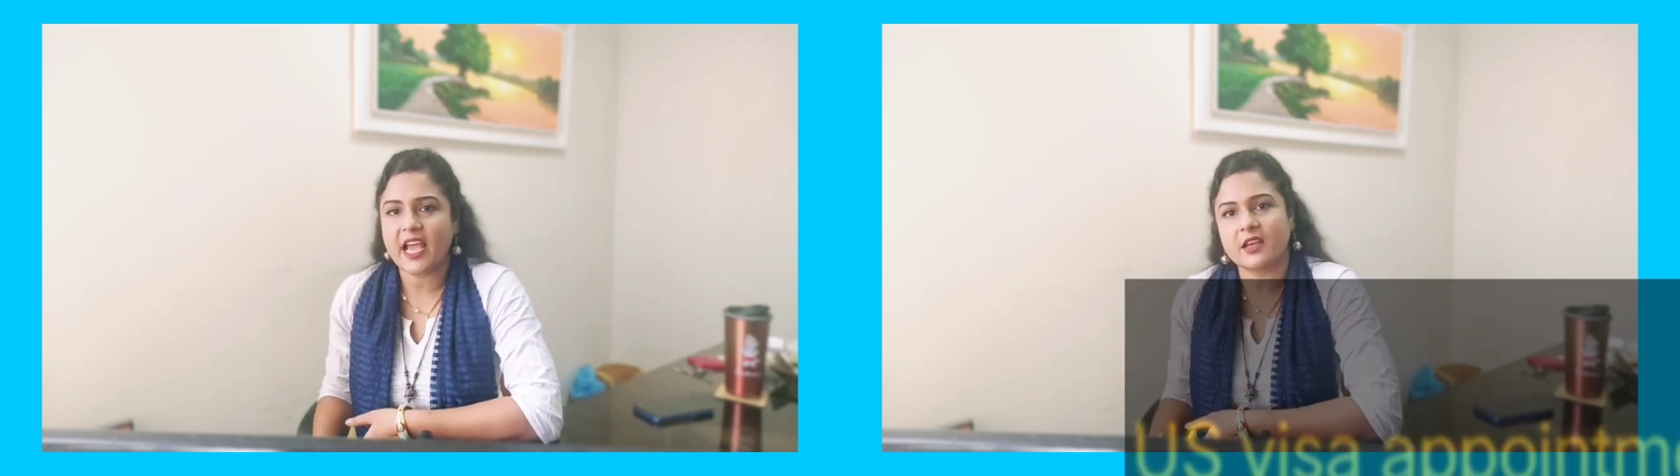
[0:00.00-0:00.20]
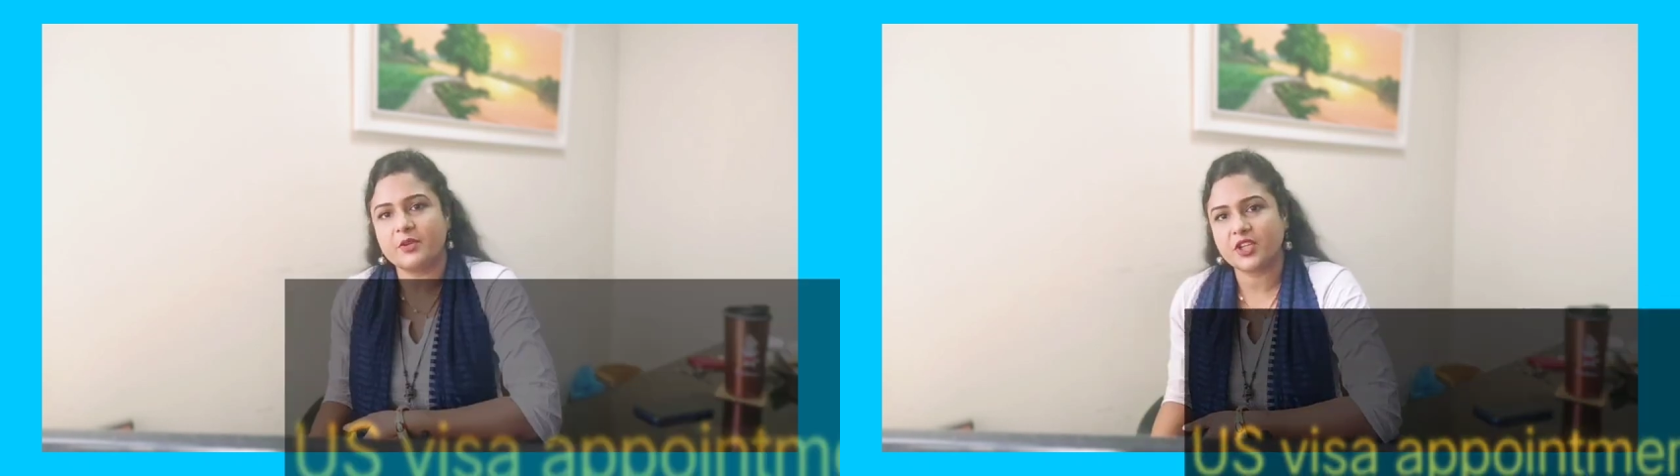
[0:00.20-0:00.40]

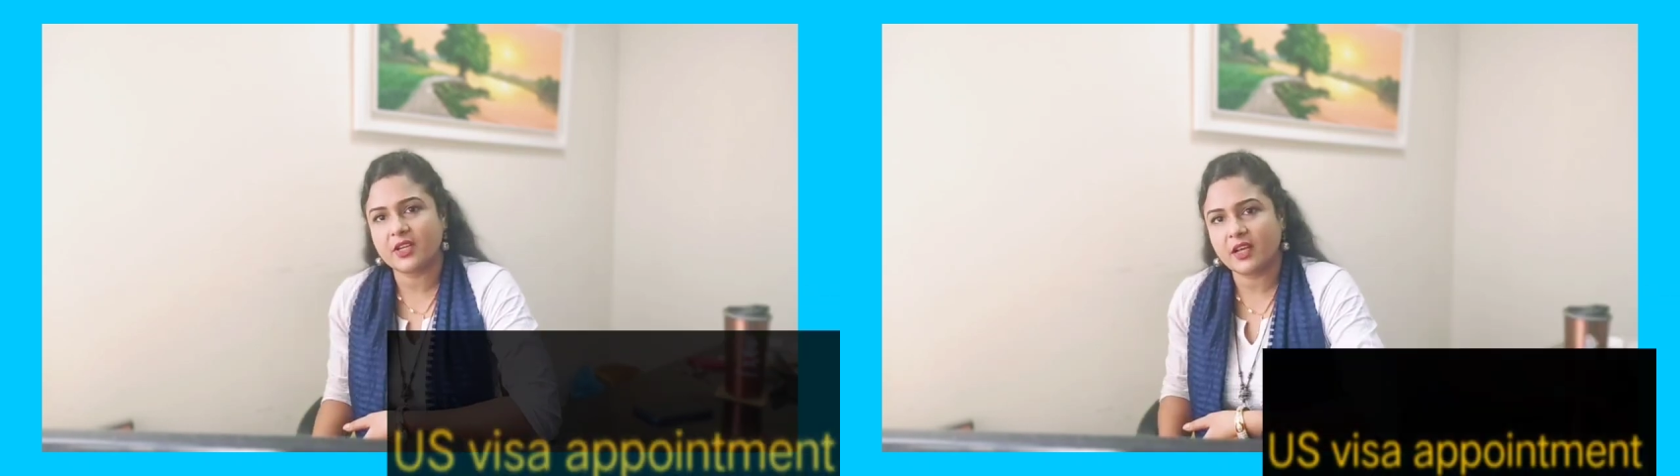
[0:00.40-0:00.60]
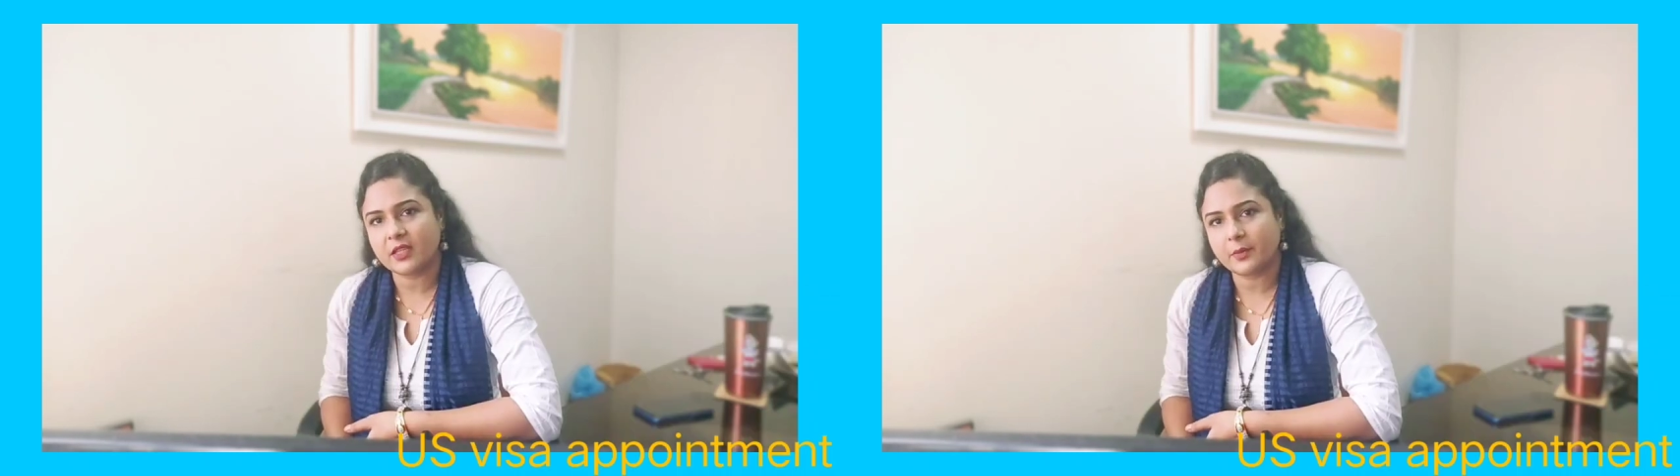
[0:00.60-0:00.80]
অ্যাডমিশন
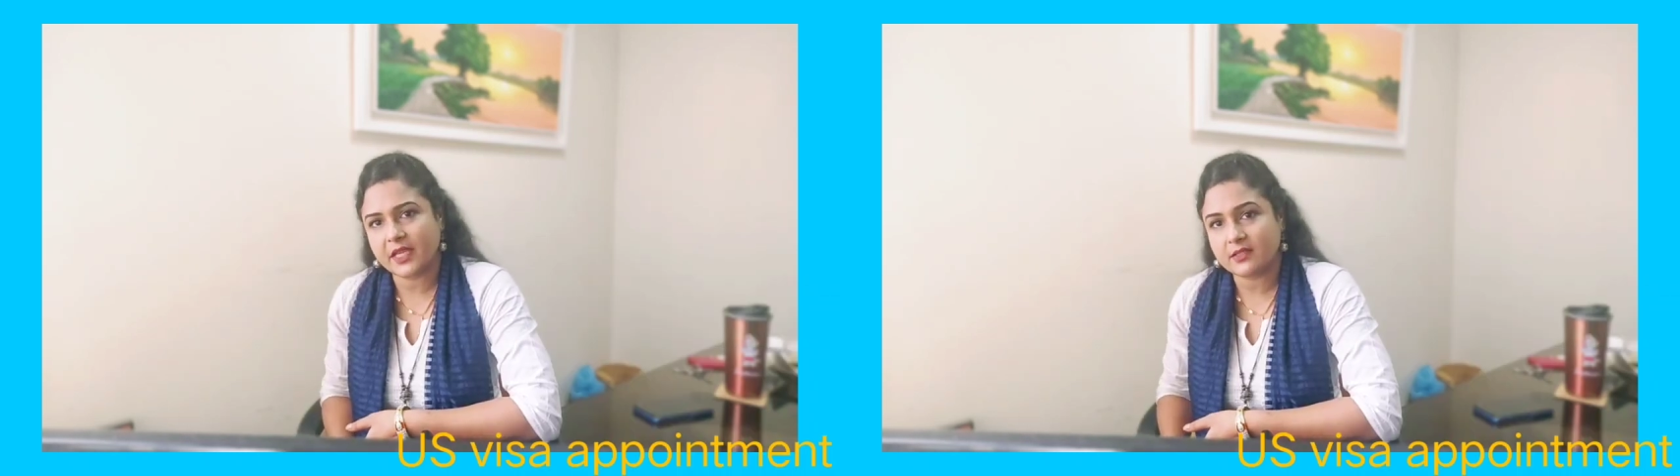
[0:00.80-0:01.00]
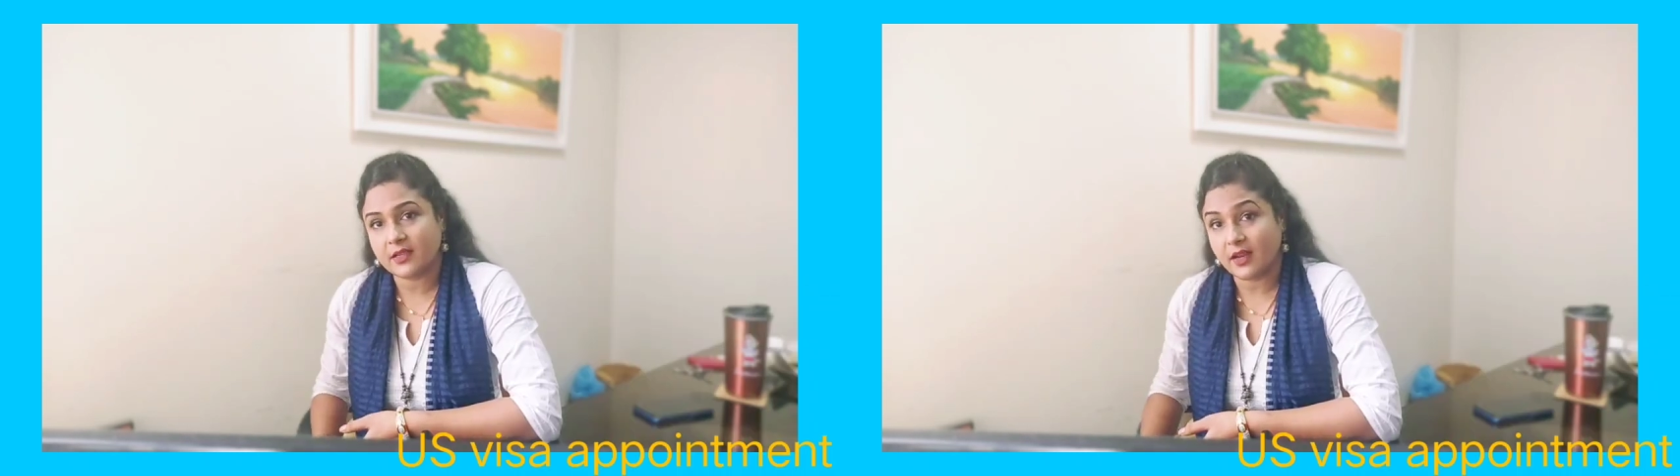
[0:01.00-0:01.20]
হাতে
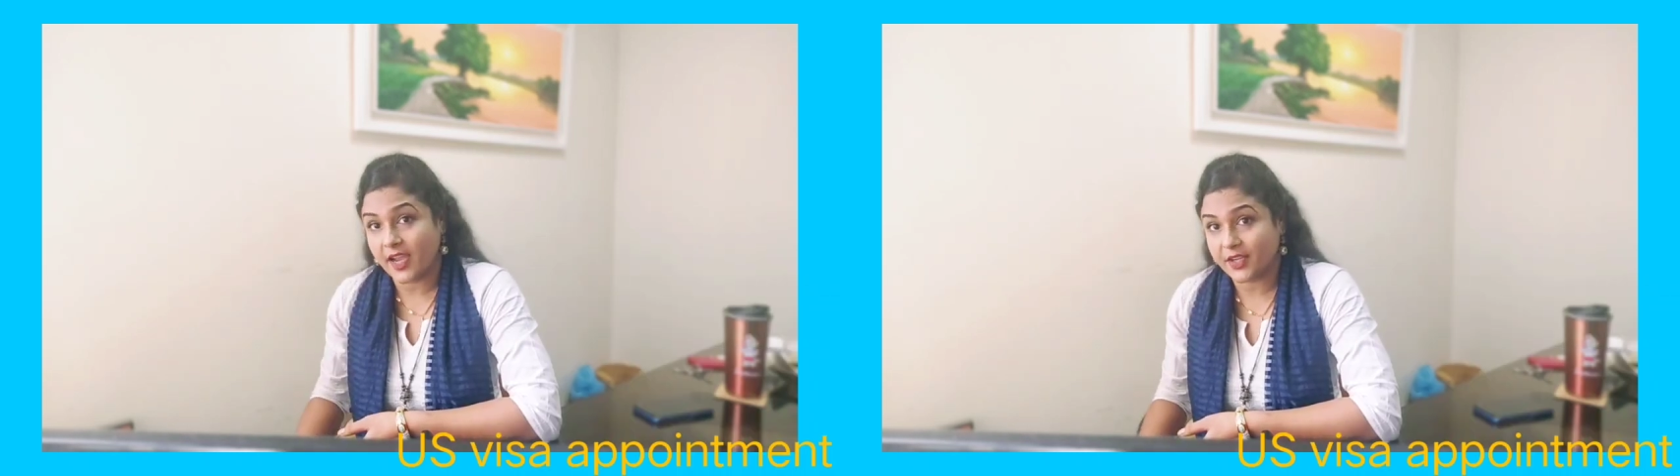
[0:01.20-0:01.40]
পেয়েছেন